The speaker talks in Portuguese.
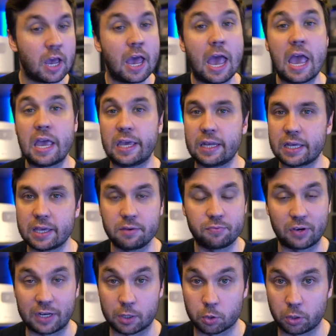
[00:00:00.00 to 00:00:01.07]
É ele que
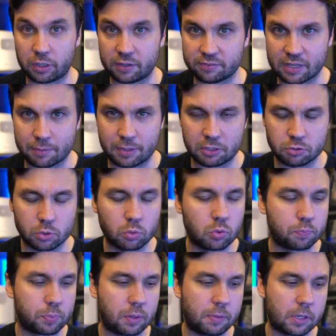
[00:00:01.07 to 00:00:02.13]
falha grotescamente no
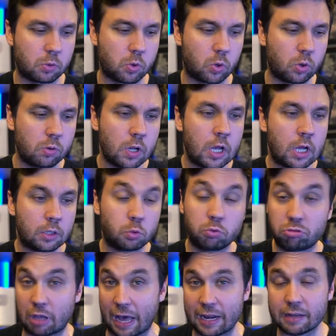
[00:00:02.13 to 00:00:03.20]
primeiro gol
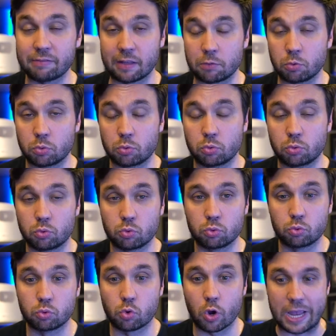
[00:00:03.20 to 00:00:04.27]
dos caras, né, do, do,
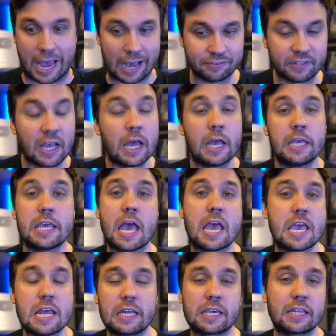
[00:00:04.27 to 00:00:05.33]
do Goiás, e é
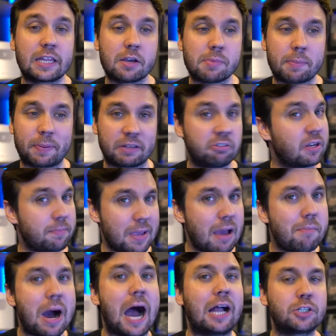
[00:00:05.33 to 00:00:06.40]
ele que tem uma partida bem
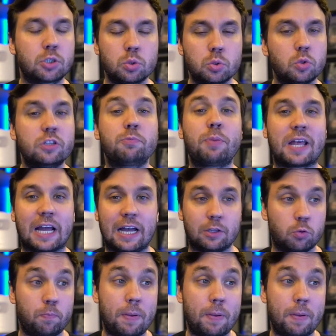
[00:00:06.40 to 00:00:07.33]
abaixo do esperado.